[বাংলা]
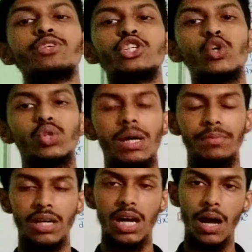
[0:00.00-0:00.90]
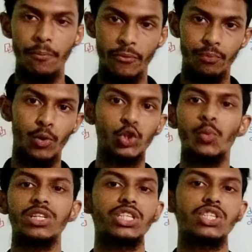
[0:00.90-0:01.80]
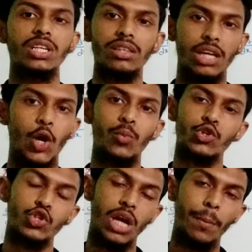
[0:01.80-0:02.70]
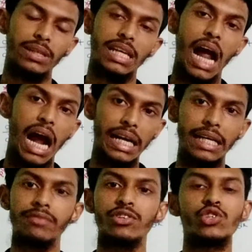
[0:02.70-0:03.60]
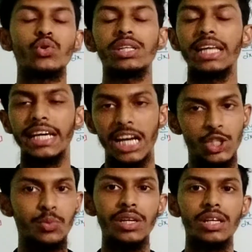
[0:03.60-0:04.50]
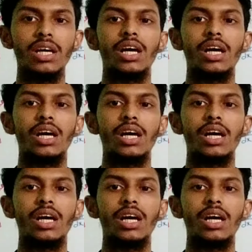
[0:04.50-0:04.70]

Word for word: ভিডিওতে আপনারা প্রথম এসেছেন তারা অবশ্যই আমাদের আগের ভিডিওটি দেখে আসবেন